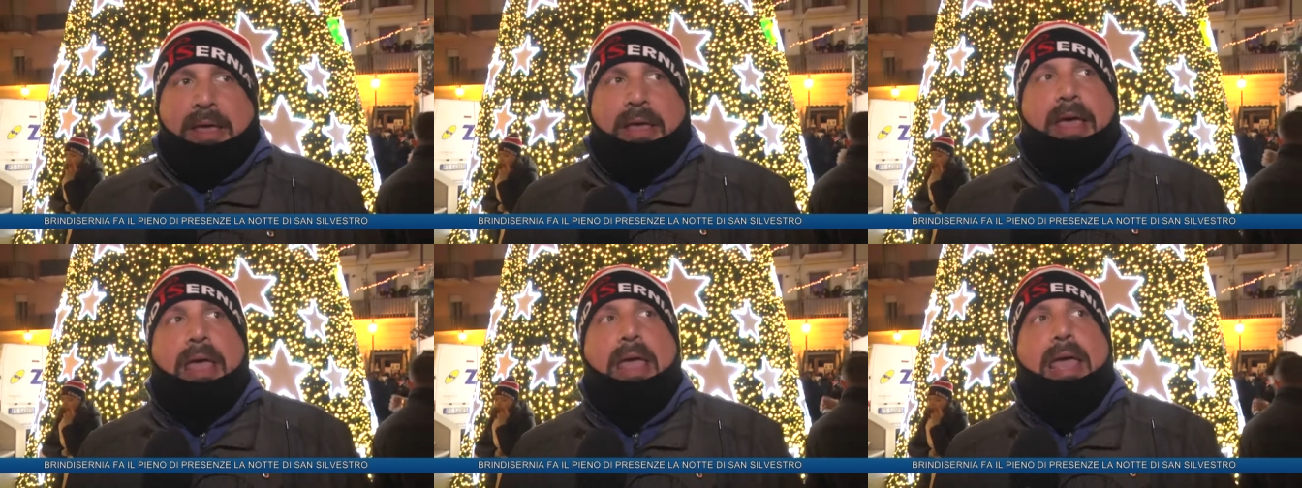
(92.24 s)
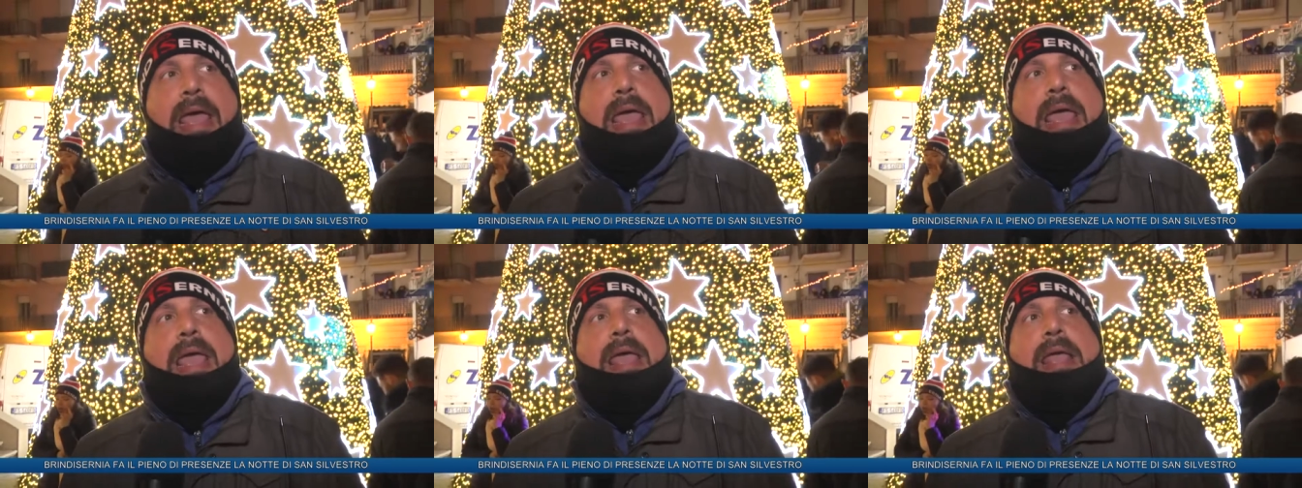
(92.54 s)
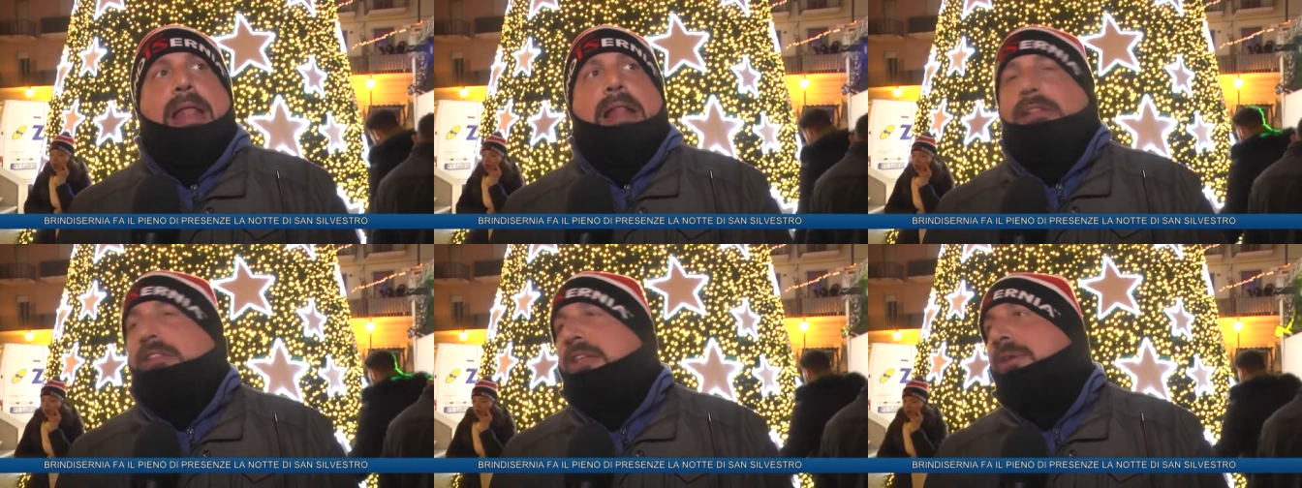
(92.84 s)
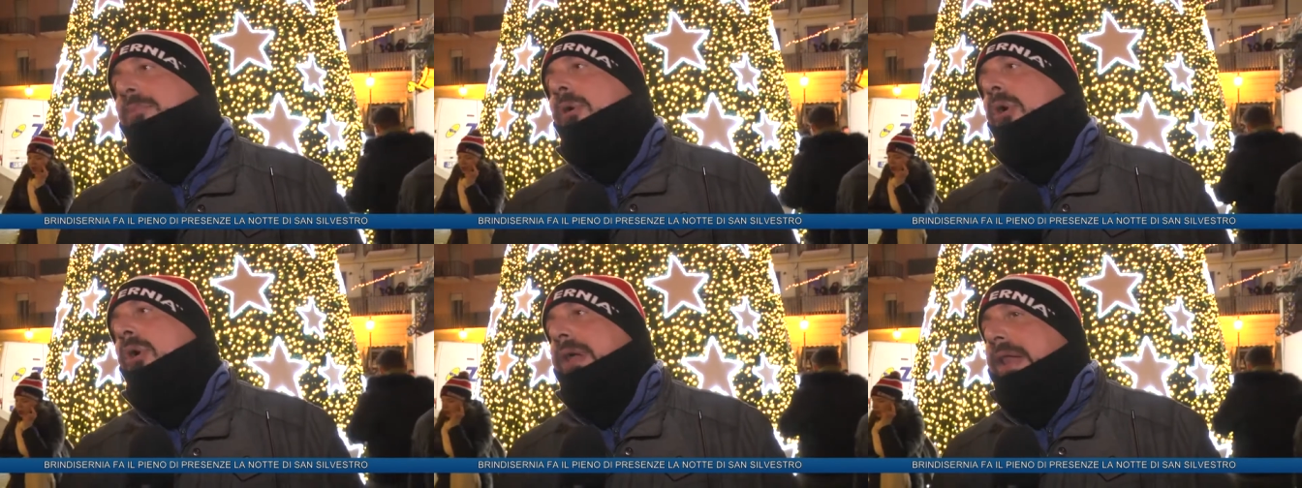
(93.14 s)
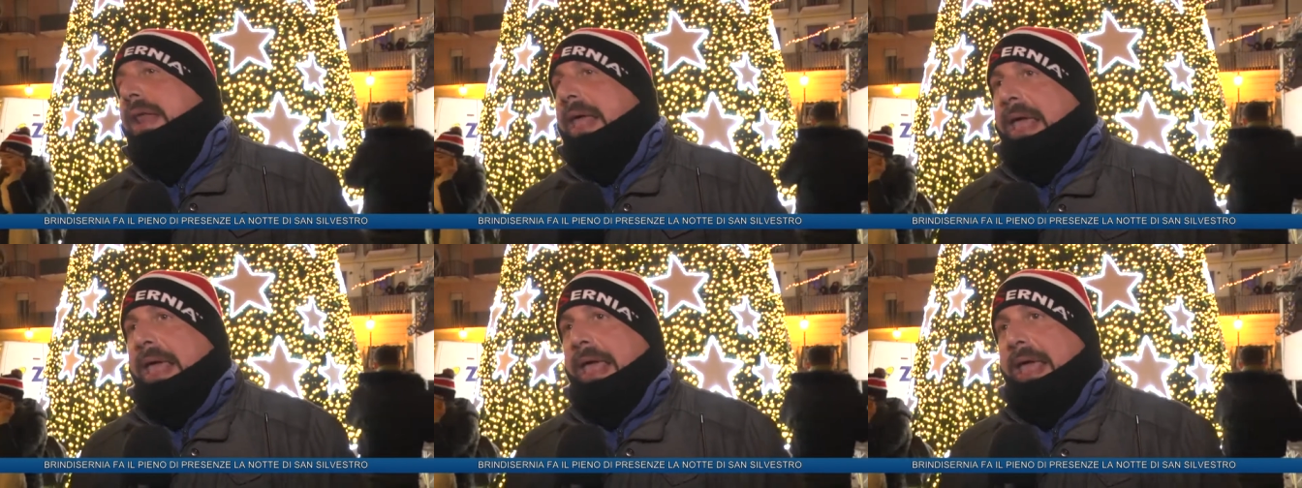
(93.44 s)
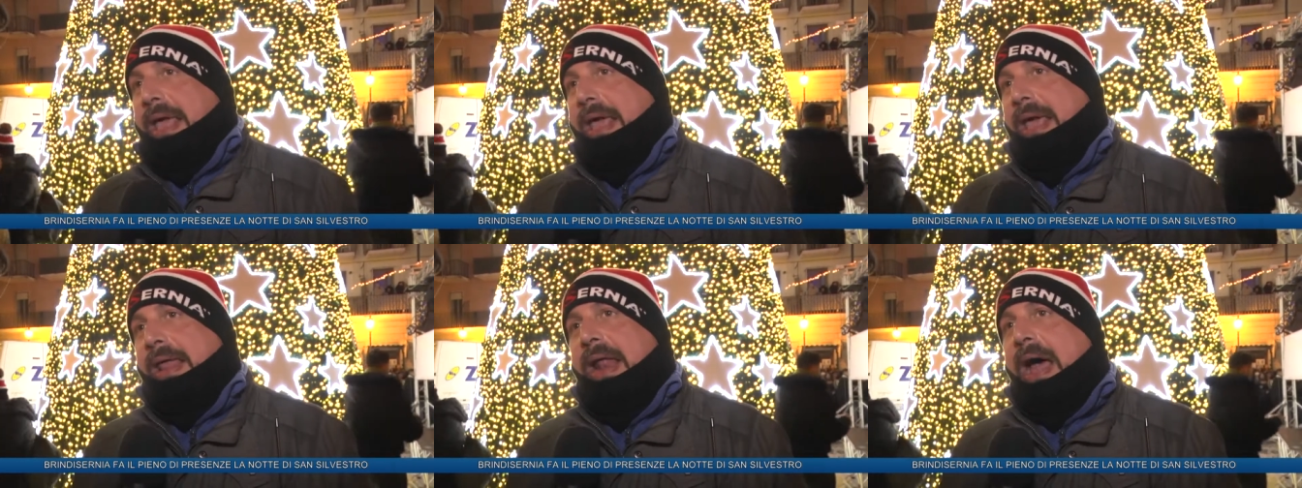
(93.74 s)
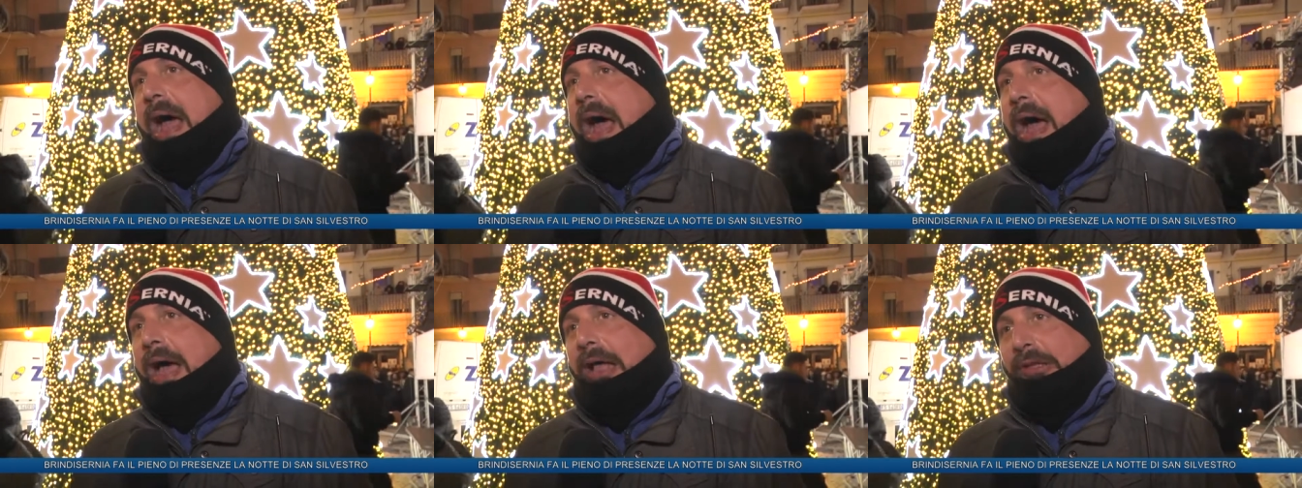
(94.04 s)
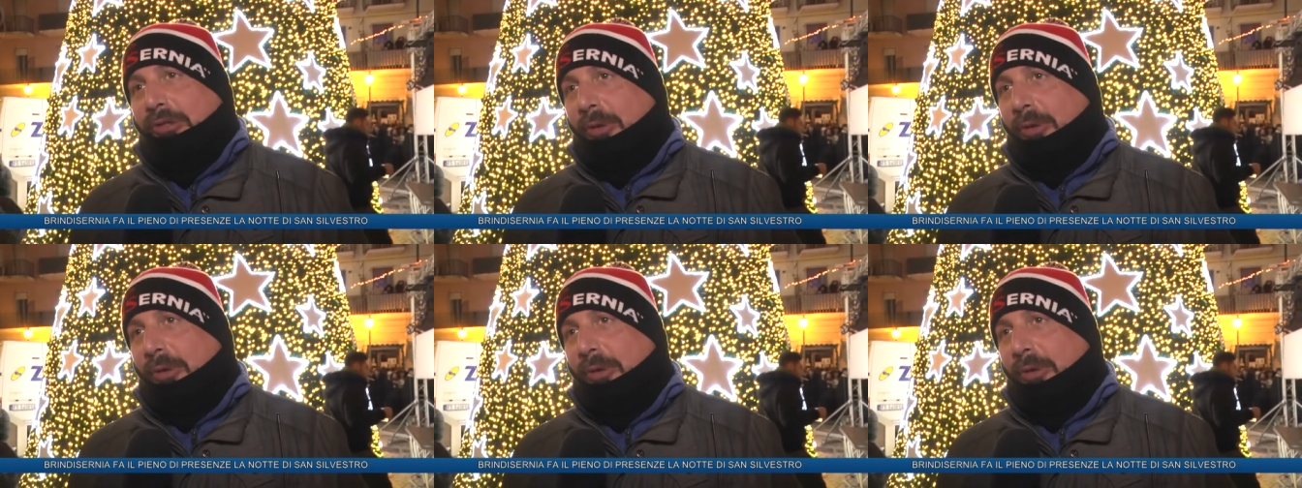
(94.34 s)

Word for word: e il timore era